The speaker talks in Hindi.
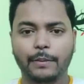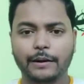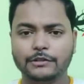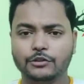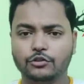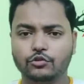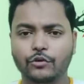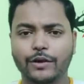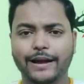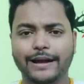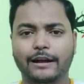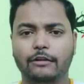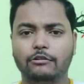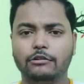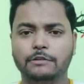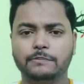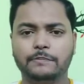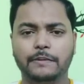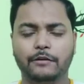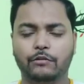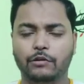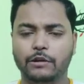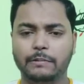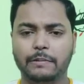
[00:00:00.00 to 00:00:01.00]
बस जो
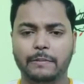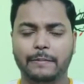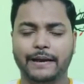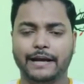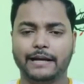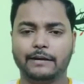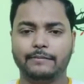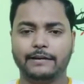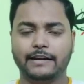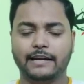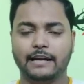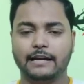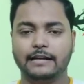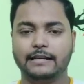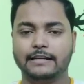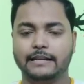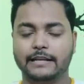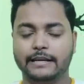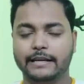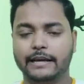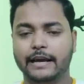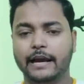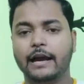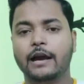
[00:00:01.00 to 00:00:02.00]
अकाउंट पे कोई भी बैंक वगैरह
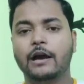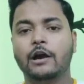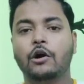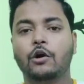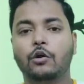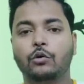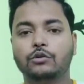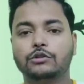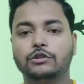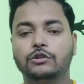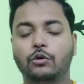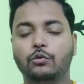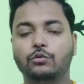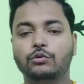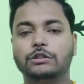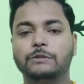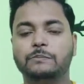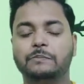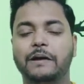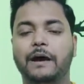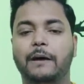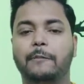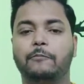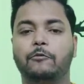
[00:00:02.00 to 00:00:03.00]
लिंक नहीं है तो
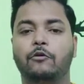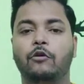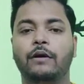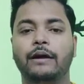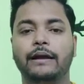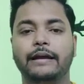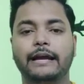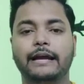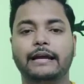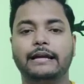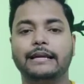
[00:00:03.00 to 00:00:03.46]
उस पर आपको